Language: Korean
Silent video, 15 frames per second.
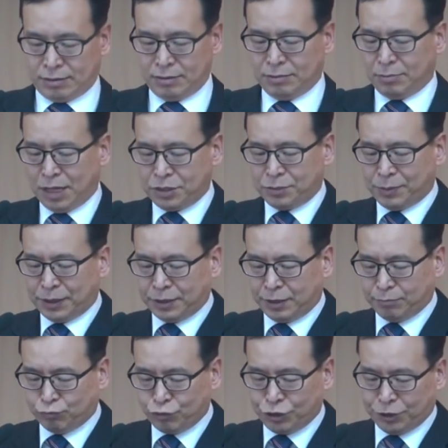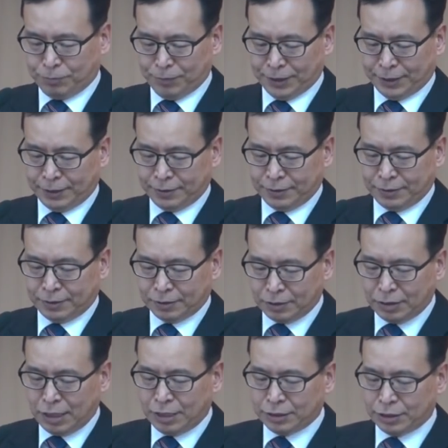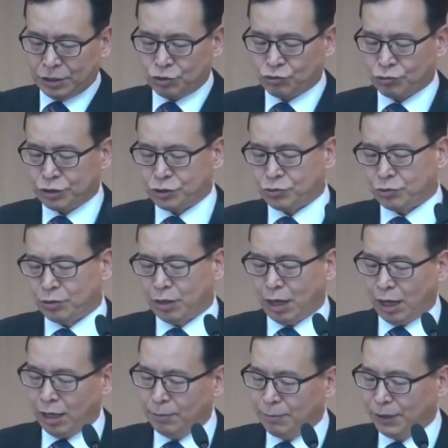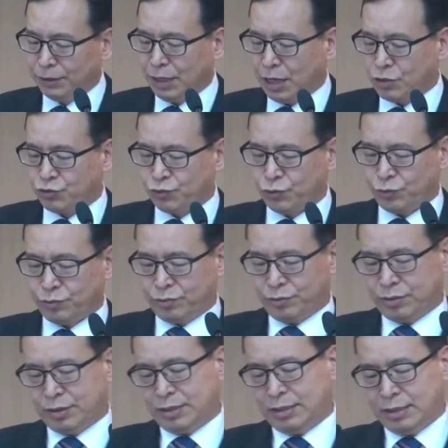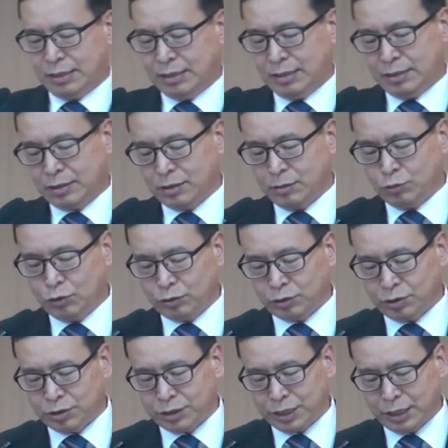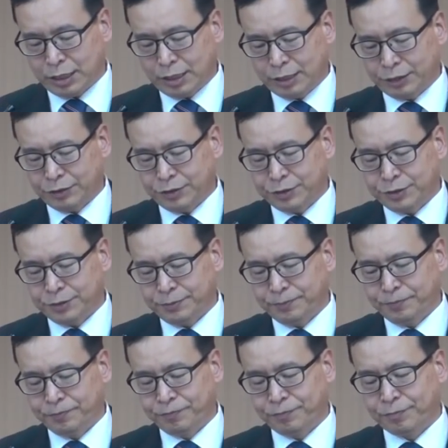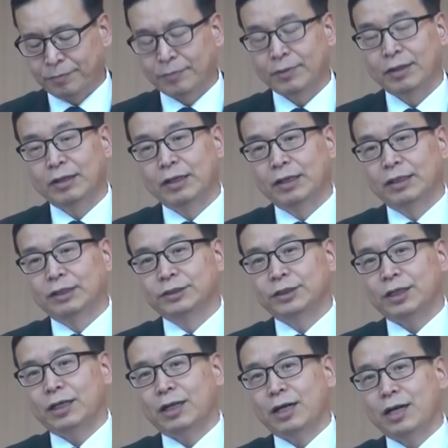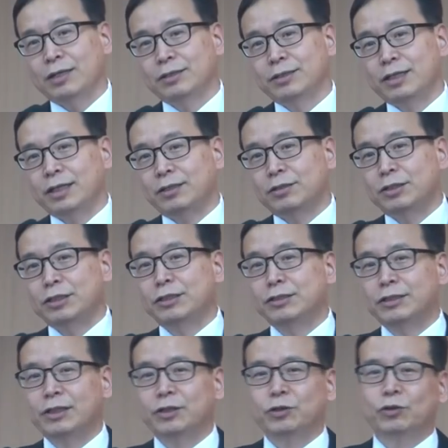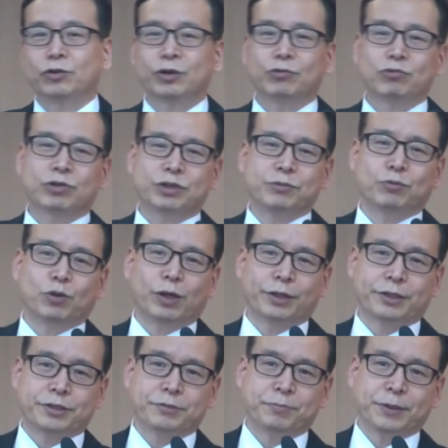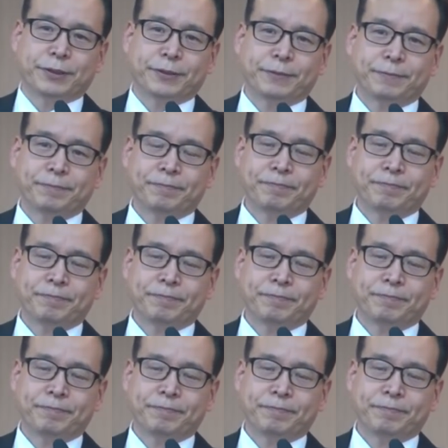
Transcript: 그 말씀에 대한 무지입니다. 그러나 예수 그리스도를 알면 알수록 그분을 더 사랑하게 되어지 사랑하는데 드리는데 어려울 것이 뭐가 있겠습니까?